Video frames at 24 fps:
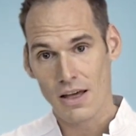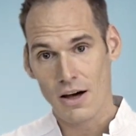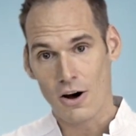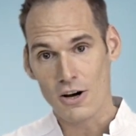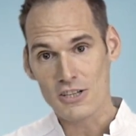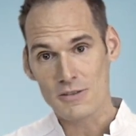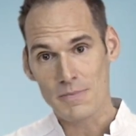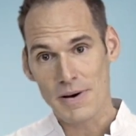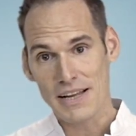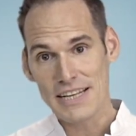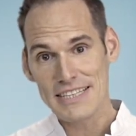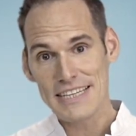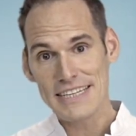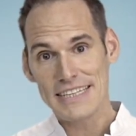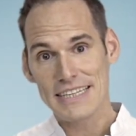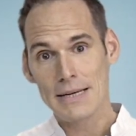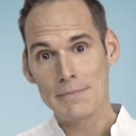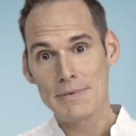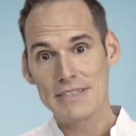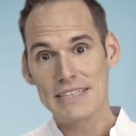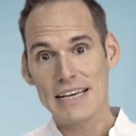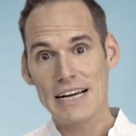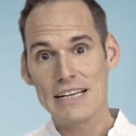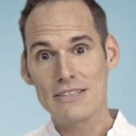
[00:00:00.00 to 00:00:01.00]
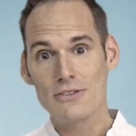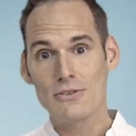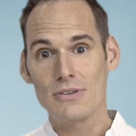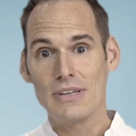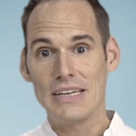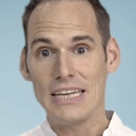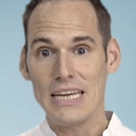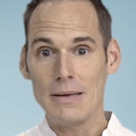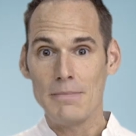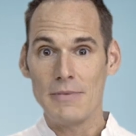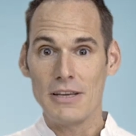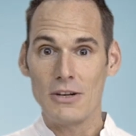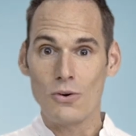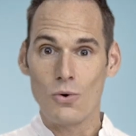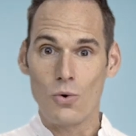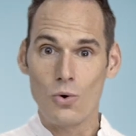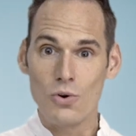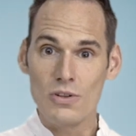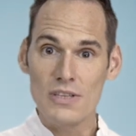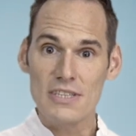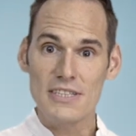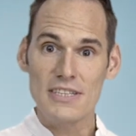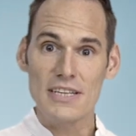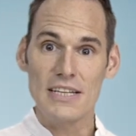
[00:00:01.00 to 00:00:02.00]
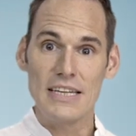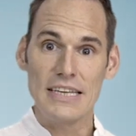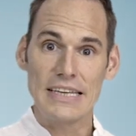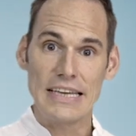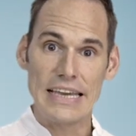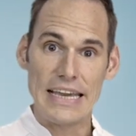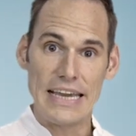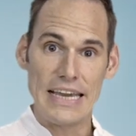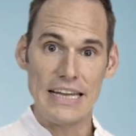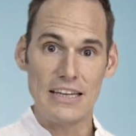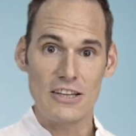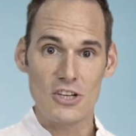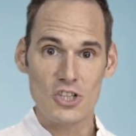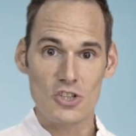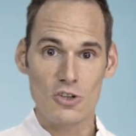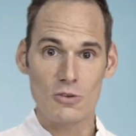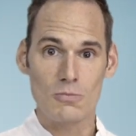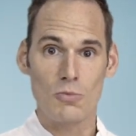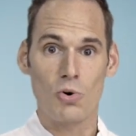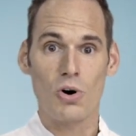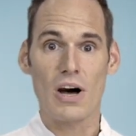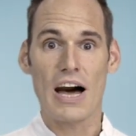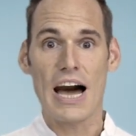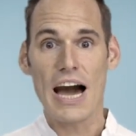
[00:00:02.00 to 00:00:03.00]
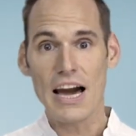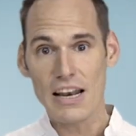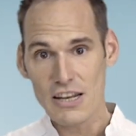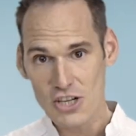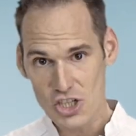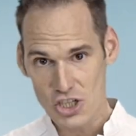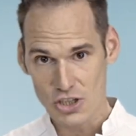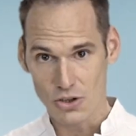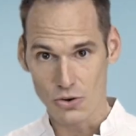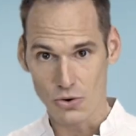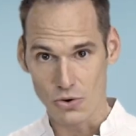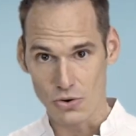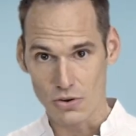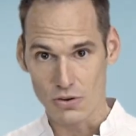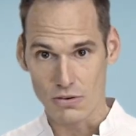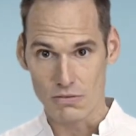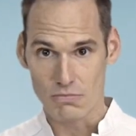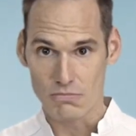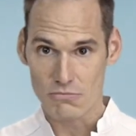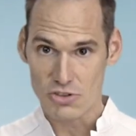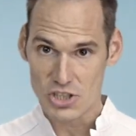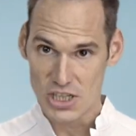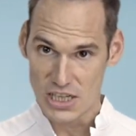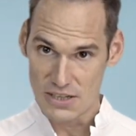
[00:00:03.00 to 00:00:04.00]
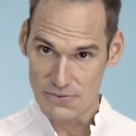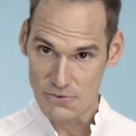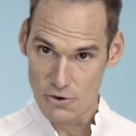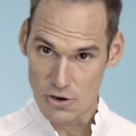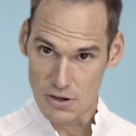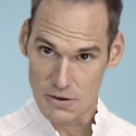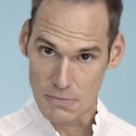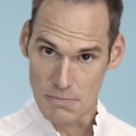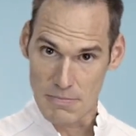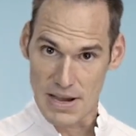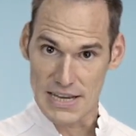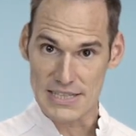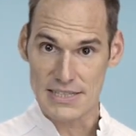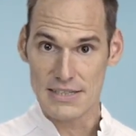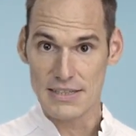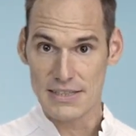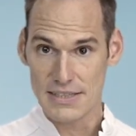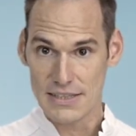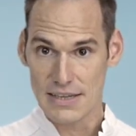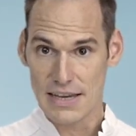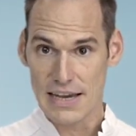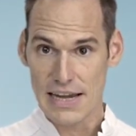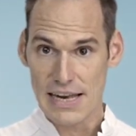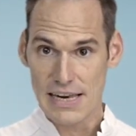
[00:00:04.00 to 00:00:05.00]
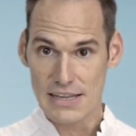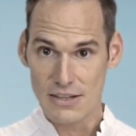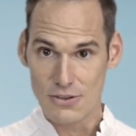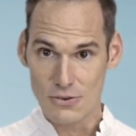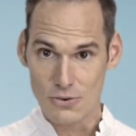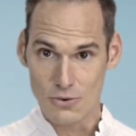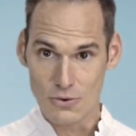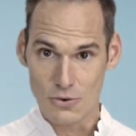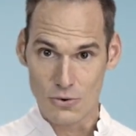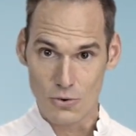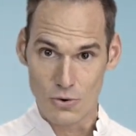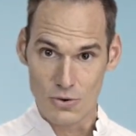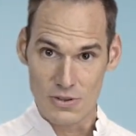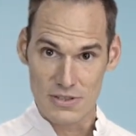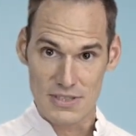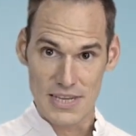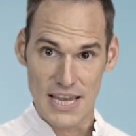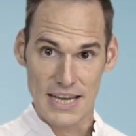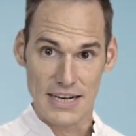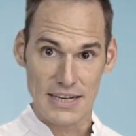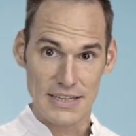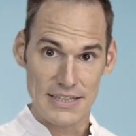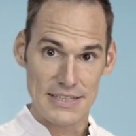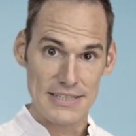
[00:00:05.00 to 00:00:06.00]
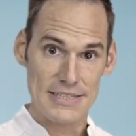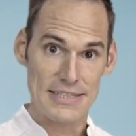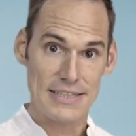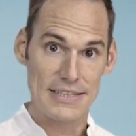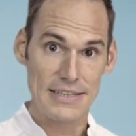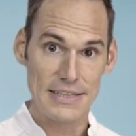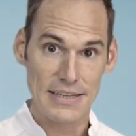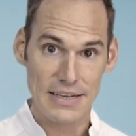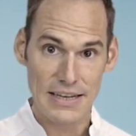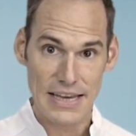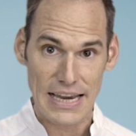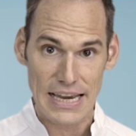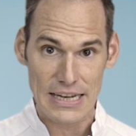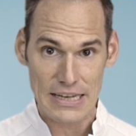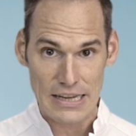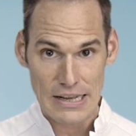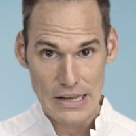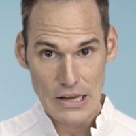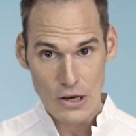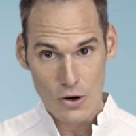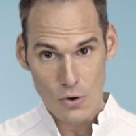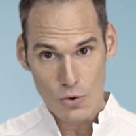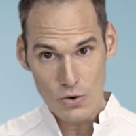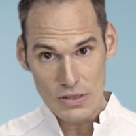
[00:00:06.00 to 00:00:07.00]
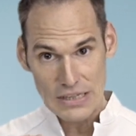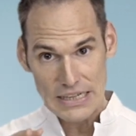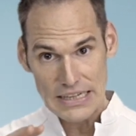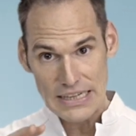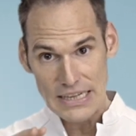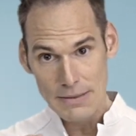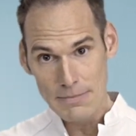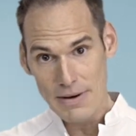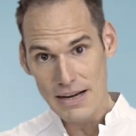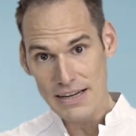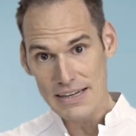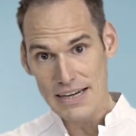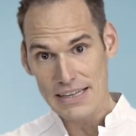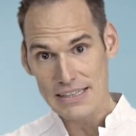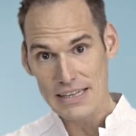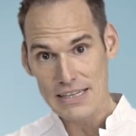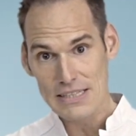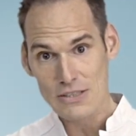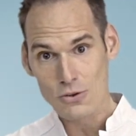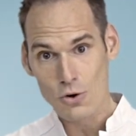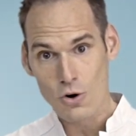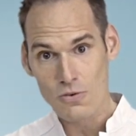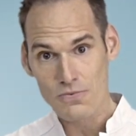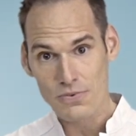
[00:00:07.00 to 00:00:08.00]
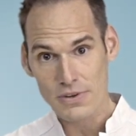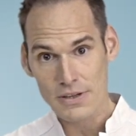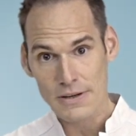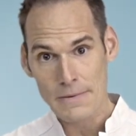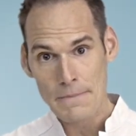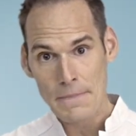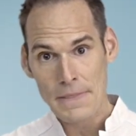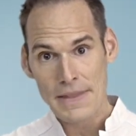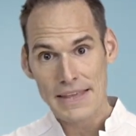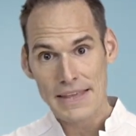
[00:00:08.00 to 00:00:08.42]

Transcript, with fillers: Aus meiner Sicht gibt es also neben den unzähligen ethischen und moralischen Gründen, Stichwort Massentierhaltung, unsägliches Tierleid und Klimakatastrophe,